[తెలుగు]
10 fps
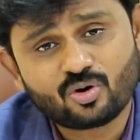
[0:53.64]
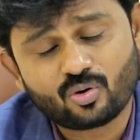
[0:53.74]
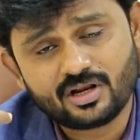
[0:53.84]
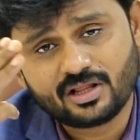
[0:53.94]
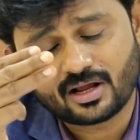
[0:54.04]

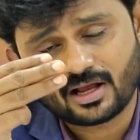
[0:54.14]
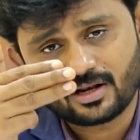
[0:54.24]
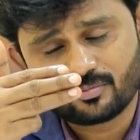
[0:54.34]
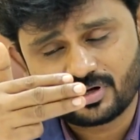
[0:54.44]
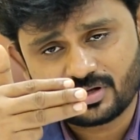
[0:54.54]
కొన్ని
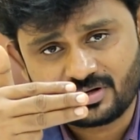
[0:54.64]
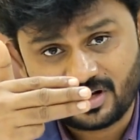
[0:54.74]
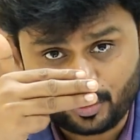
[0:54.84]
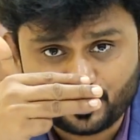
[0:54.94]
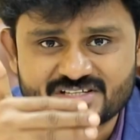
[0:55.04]
రకాల
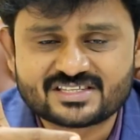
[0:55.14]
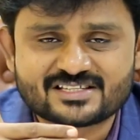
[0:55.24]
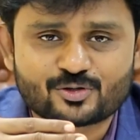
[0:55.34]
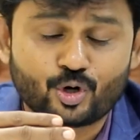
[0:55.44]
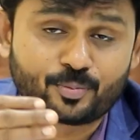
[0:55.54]
ట్రీట్మెంట్స్
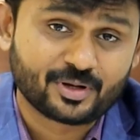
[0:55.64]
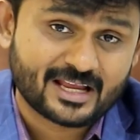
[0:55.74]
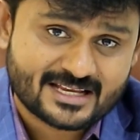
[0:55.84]
తీసుకున్నప్పుడు ఈ